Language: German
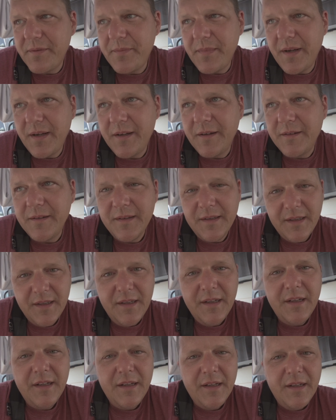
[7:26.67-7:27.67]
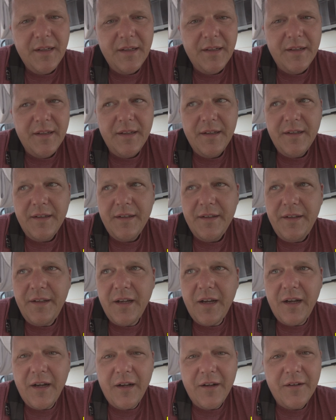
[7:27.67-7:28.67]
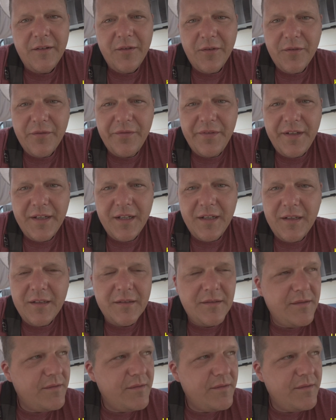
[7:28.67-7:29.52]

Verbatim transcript: machen. Ja, und wir